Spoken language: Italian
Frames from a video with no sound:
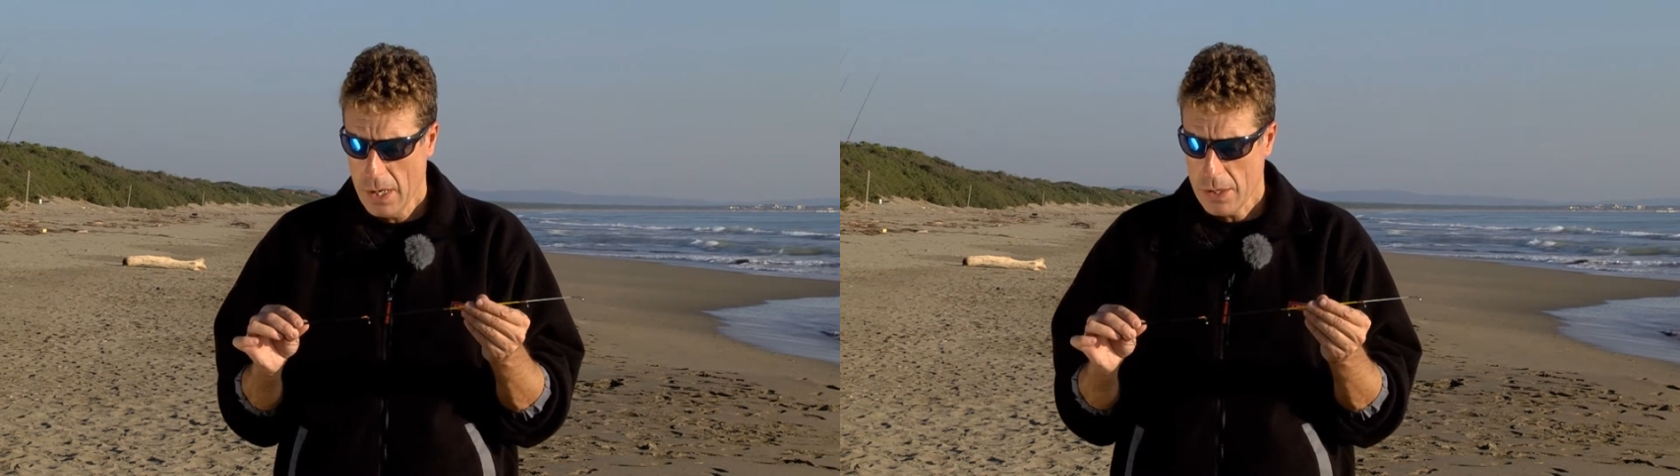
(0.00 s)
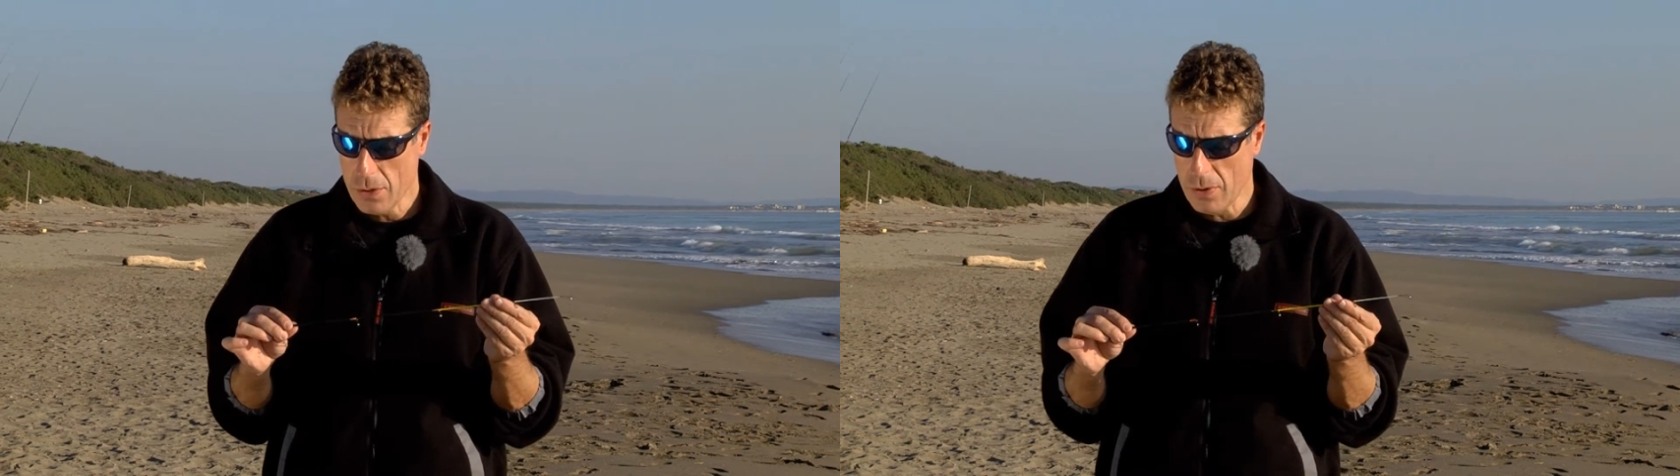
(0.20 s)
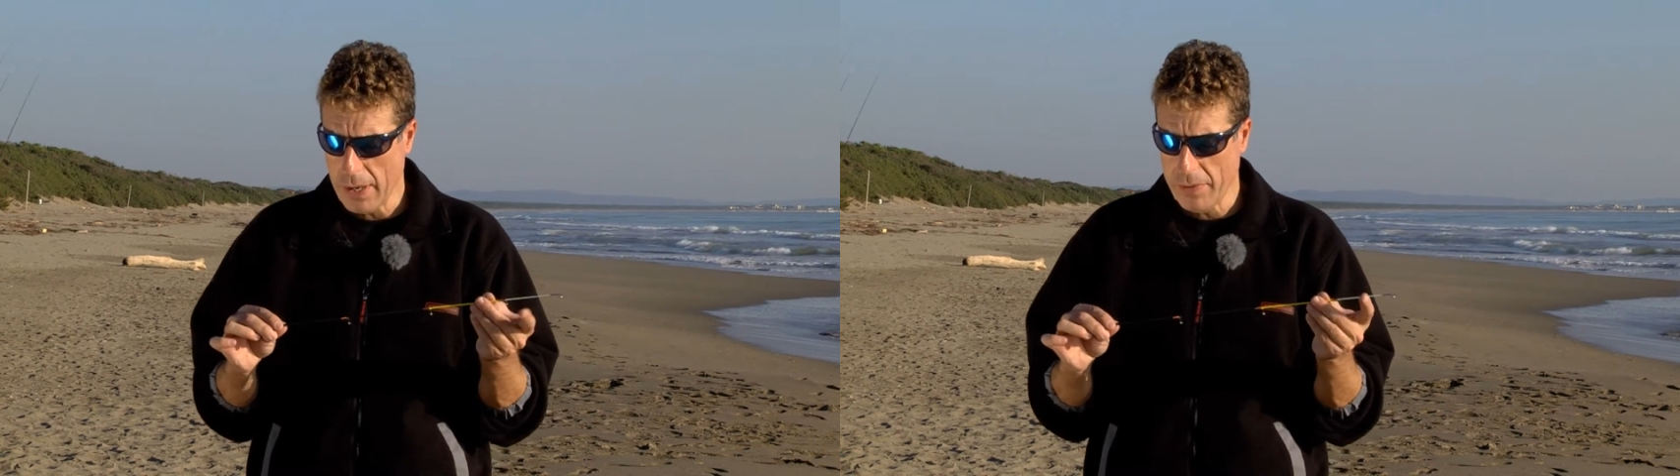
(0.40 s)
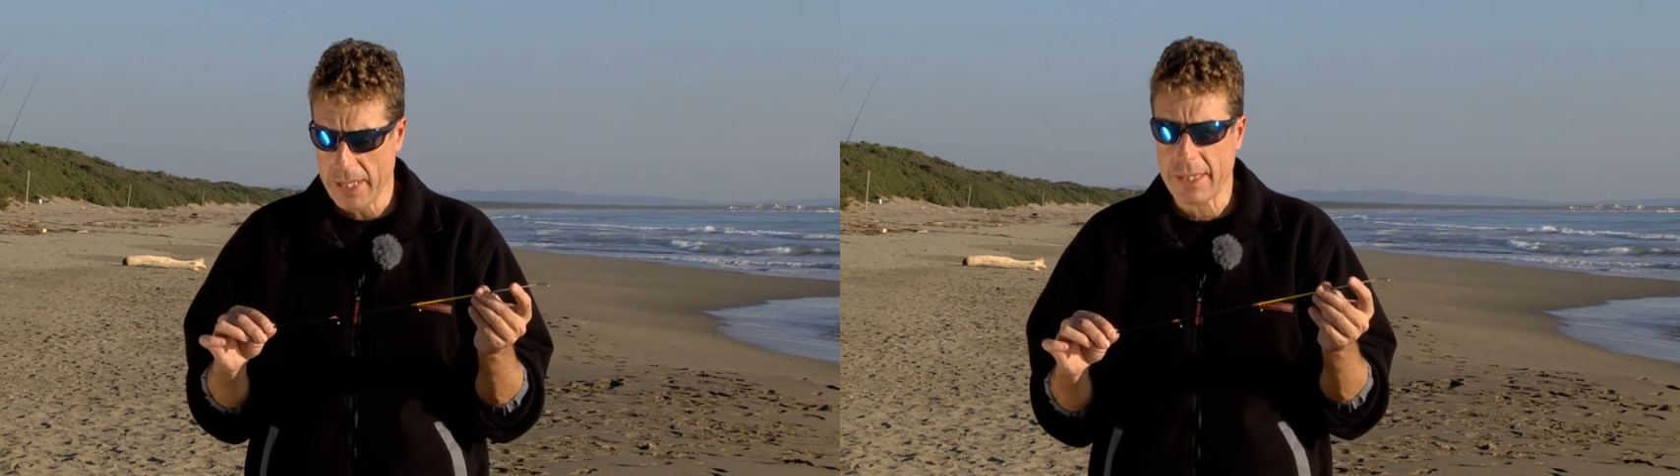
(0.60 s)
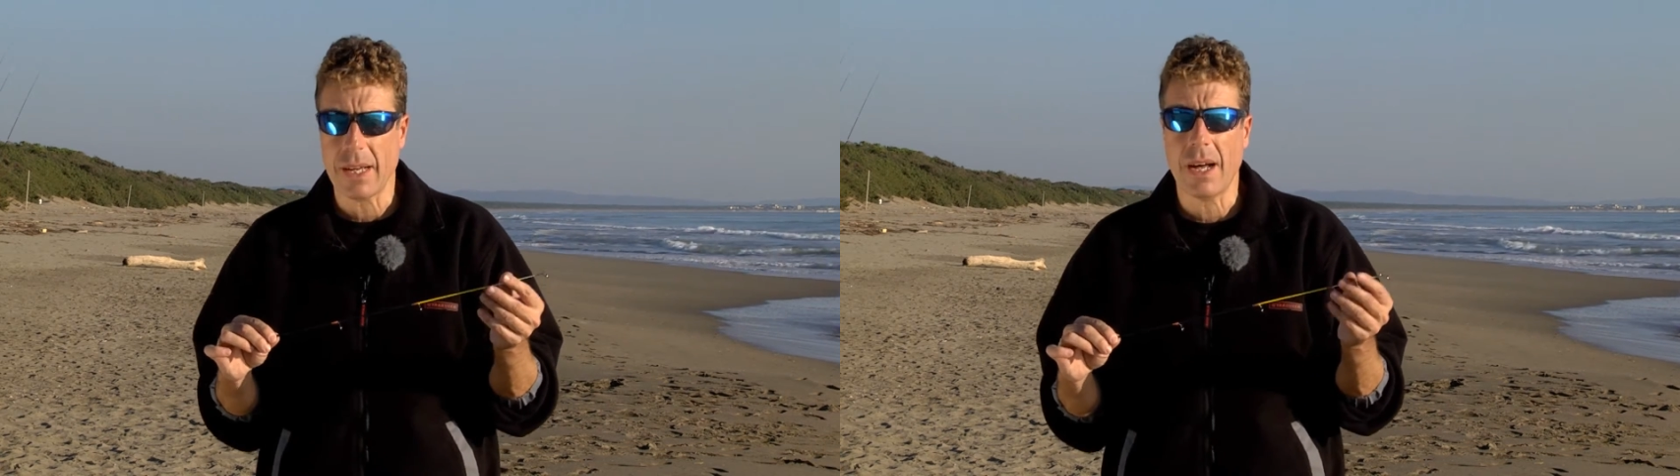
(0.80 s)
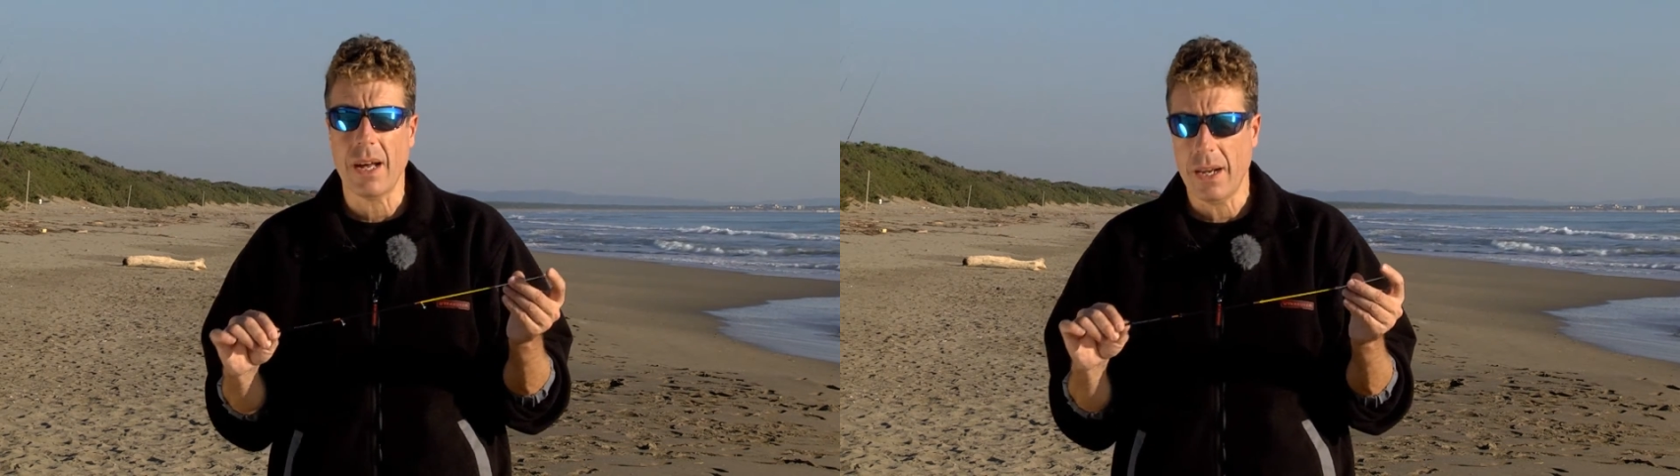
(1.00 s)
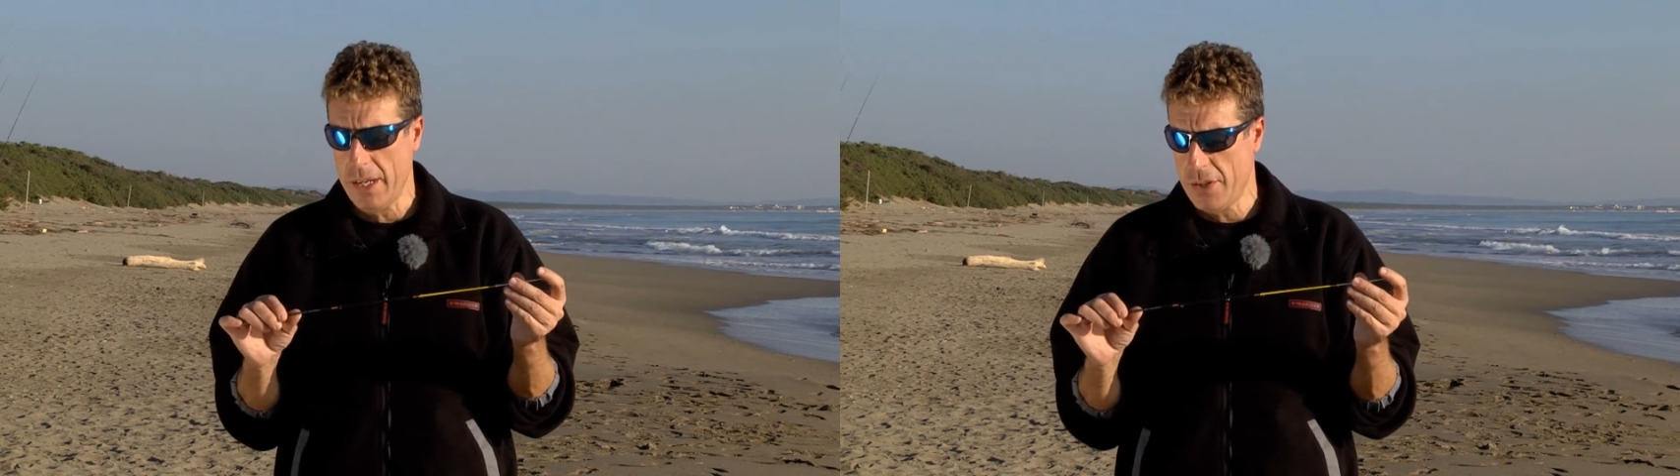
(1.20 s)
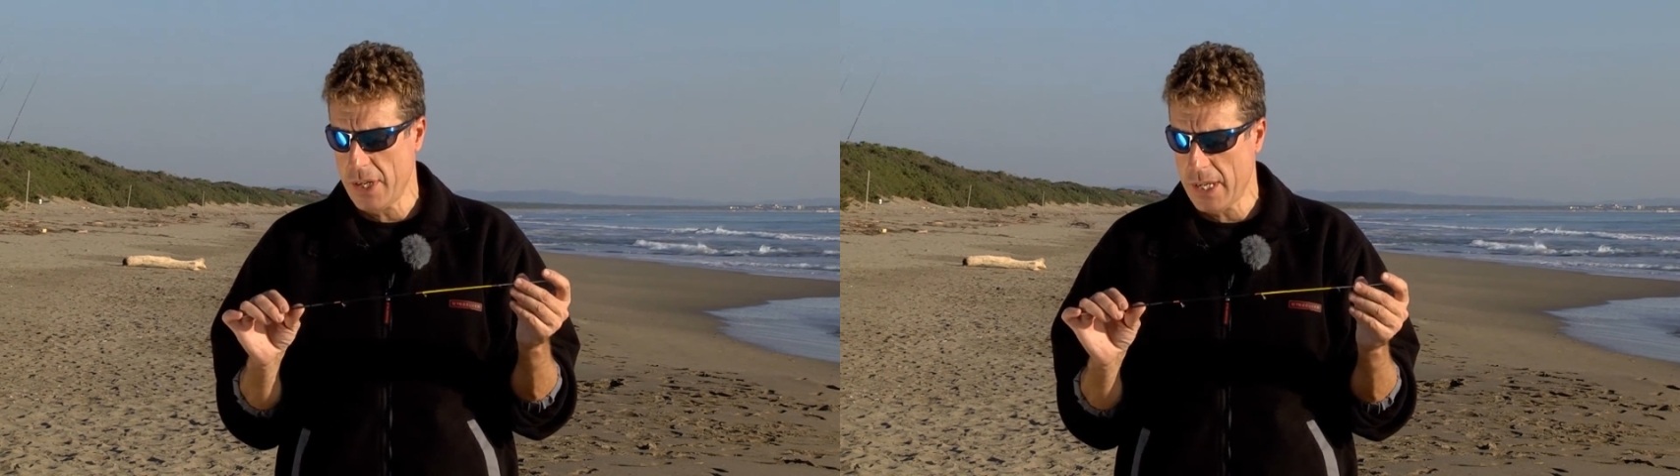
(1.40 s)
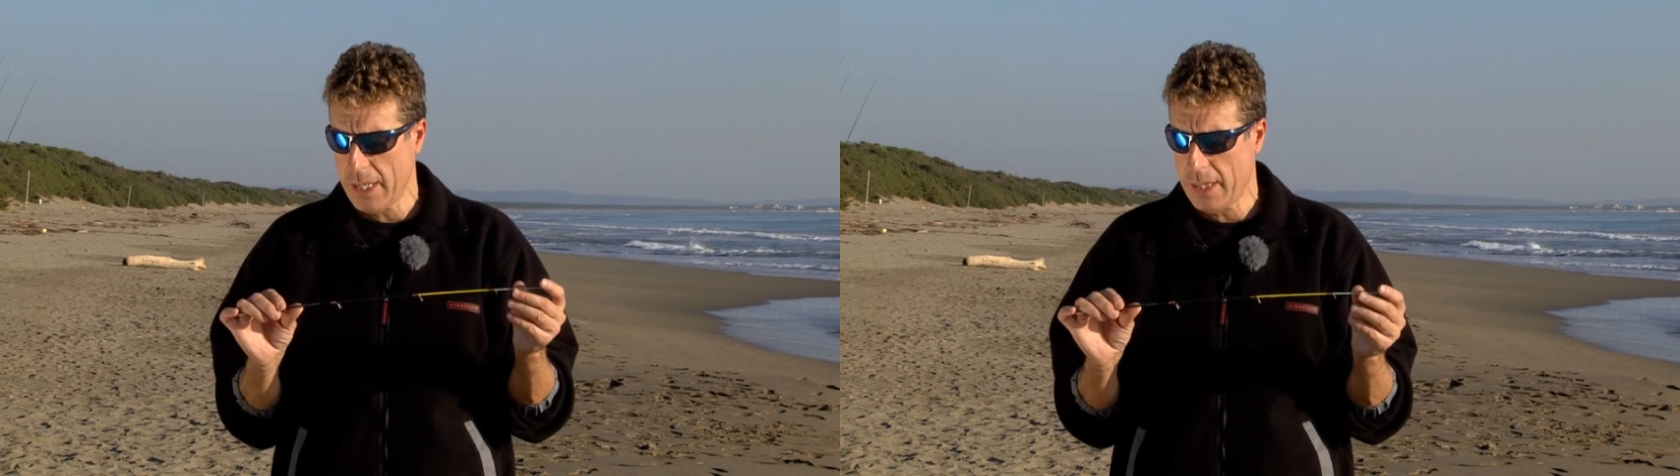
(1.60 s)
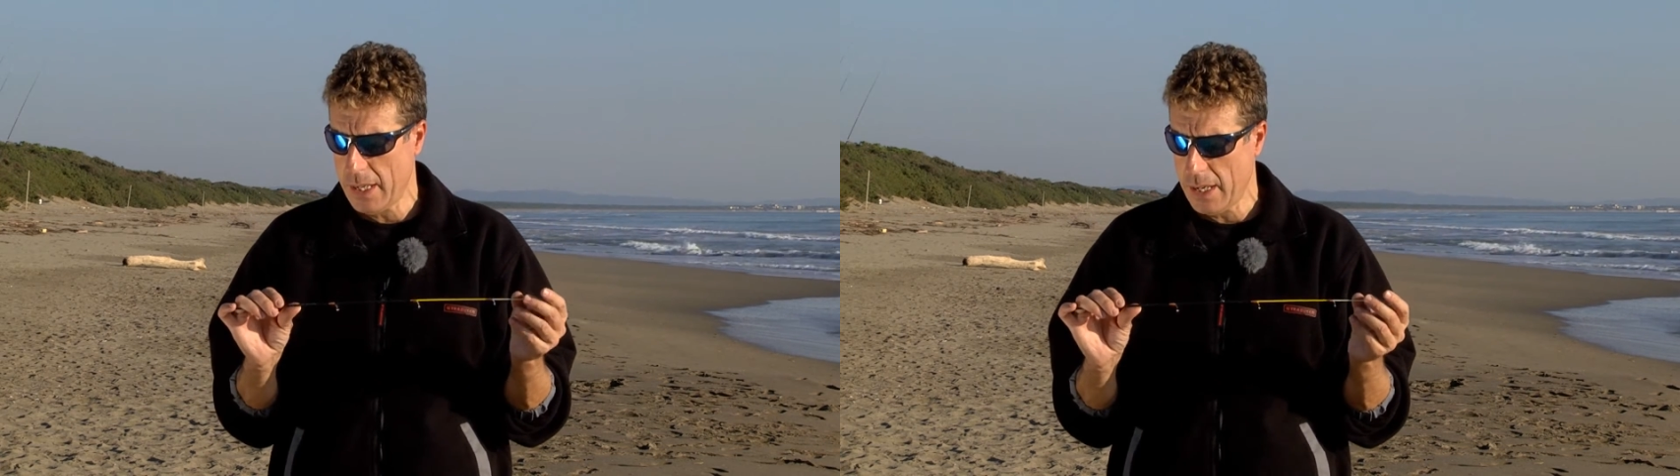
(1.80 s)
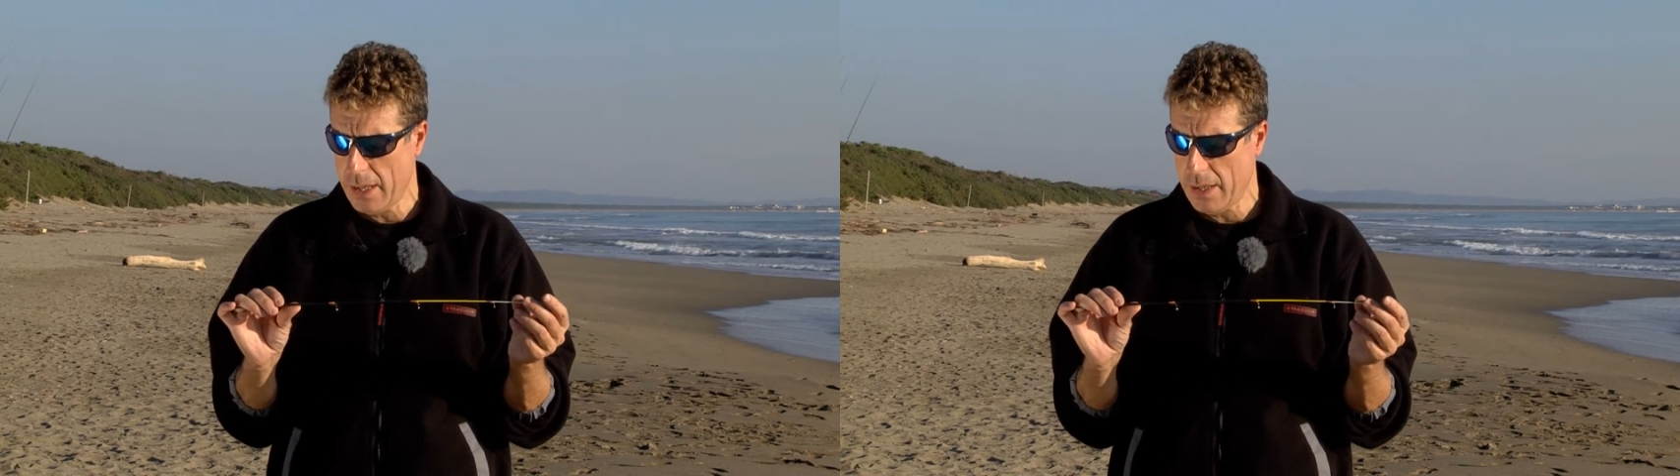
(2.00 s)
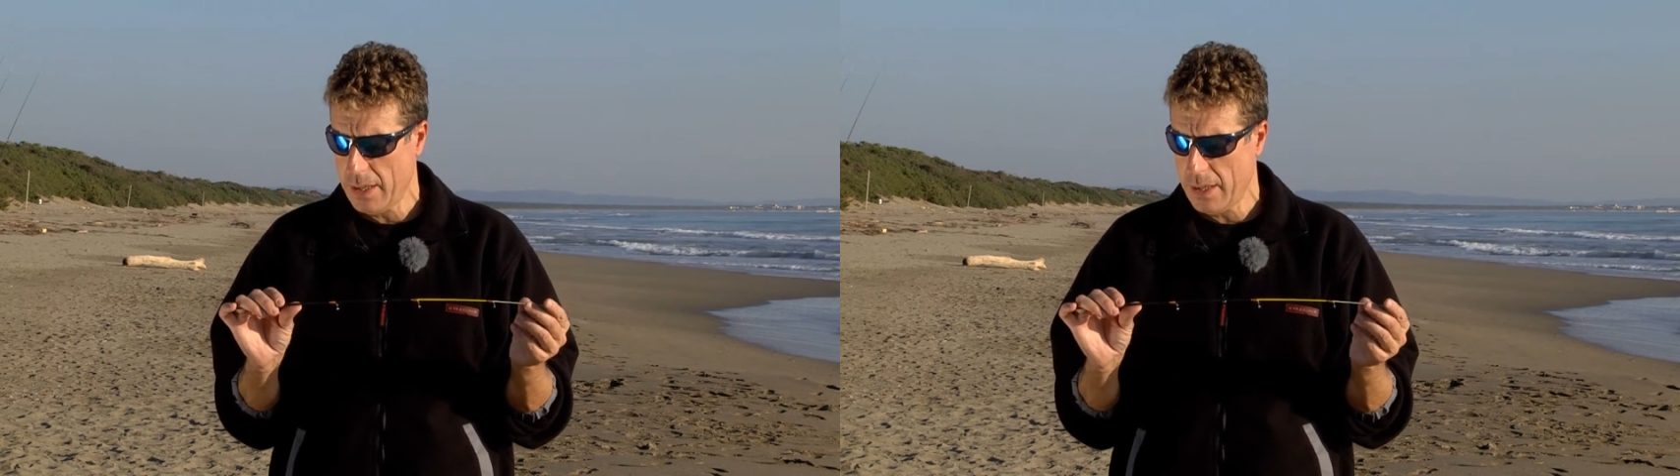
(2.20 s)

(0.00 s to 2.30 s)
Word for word: Sulla vetta leggerete